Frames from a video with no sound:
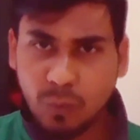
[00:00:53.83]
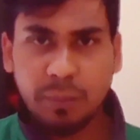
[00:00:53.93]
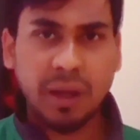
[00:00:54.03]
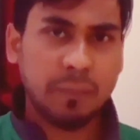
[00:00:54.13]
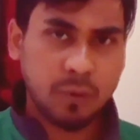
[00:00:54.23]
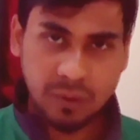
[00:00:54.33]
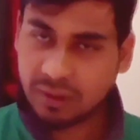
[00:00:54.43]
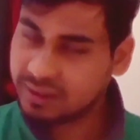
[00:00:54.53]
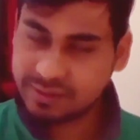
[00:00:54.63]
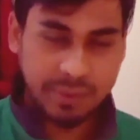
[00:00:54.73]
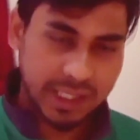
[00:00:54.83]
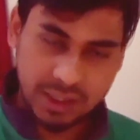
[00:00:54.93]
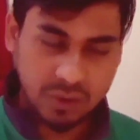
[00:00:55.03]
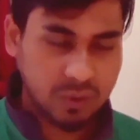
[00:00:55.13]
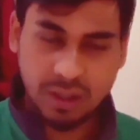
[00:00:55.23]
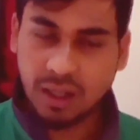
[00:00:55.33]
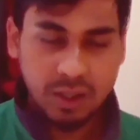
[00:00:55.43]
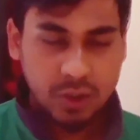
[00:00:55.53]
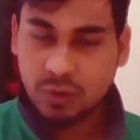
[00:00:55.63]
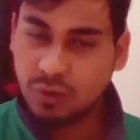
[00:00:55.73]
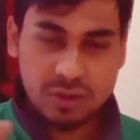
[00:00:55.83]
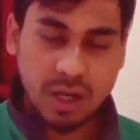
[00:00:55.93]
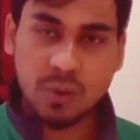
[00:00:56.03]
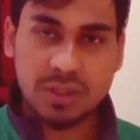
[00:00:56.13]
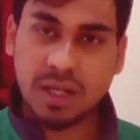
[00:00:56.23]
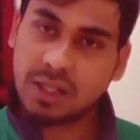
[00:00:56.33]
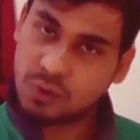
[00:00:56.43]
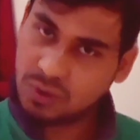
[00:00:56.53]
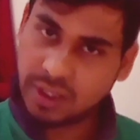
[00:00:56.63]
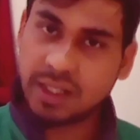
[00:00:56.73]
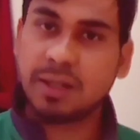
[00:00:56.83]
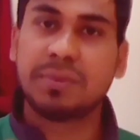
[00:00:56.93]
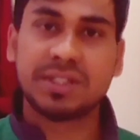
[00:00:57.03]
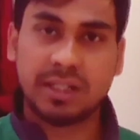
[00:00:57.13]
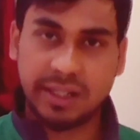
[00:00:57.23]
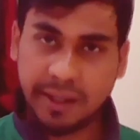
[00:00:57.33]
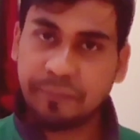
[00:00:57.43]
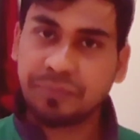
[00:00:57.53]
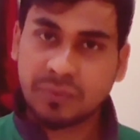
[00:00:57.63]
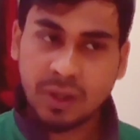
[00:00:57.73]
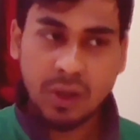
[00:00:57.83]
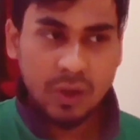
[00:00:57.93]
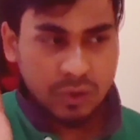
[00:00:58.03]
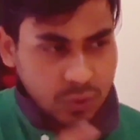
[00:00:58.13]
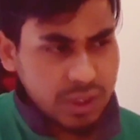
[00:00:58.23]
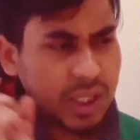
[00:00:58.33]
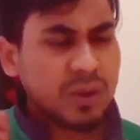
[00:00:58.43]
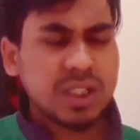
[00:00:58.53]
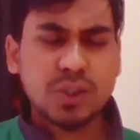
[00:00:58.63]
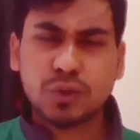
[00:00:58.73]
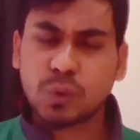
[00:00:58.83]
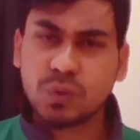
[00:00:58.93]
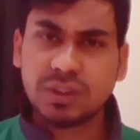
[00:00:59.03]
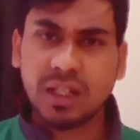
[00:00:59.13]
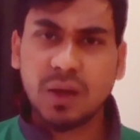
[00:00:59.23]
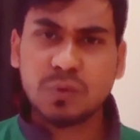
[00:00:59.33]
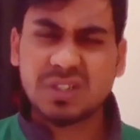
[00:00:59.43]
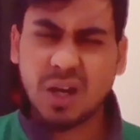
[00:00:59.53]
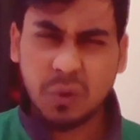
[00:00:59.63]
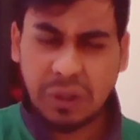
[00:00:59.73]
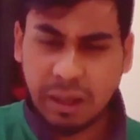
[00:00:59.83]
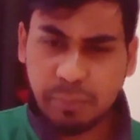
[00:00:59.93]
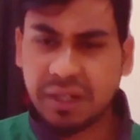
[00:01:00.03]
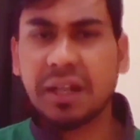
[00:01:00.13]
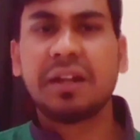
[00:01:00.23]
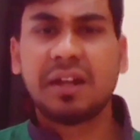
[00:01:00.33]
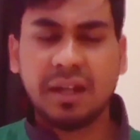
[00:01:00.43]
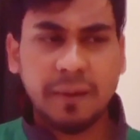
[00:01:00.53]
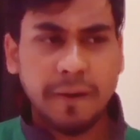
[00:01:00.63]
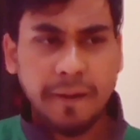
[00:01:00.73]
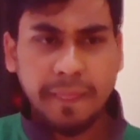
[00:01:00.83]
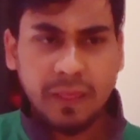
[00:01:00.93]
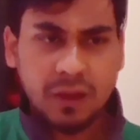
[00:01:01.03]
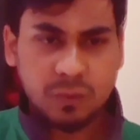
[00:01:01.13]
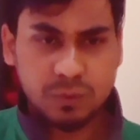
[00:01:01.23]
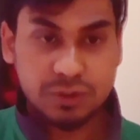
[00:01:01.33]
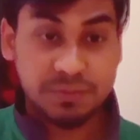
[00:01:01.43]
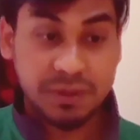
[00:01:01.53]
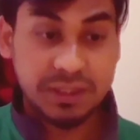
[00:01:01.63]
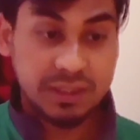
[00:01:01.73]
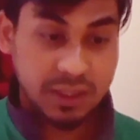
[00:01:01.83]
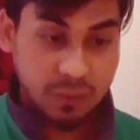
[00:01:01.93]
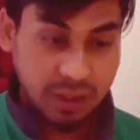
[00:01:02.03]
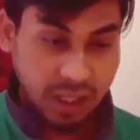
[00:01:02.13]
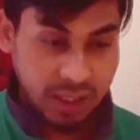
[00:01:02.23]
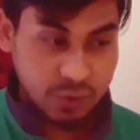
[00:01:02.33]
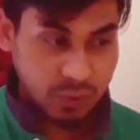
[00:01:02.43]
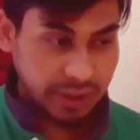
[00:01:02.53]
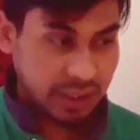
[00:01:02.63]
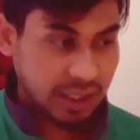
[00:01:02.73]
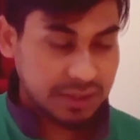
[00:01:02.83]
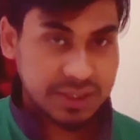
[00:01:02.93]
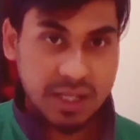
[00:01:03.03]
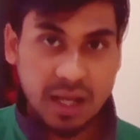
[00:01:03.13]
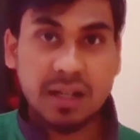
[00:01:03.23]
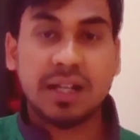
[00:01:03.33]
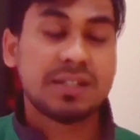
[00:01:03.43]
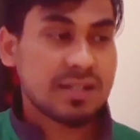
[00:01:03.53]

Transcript: वो मैं आपको एक्सप्लेन करूँगा दूसरा कुछ नहीं जो ट्रेंडिंग में चल रहा है तो ये वाला जो शूज़ है ना उसका नया पैटर्न है और इसमें ये वाला जो है ना स्टार का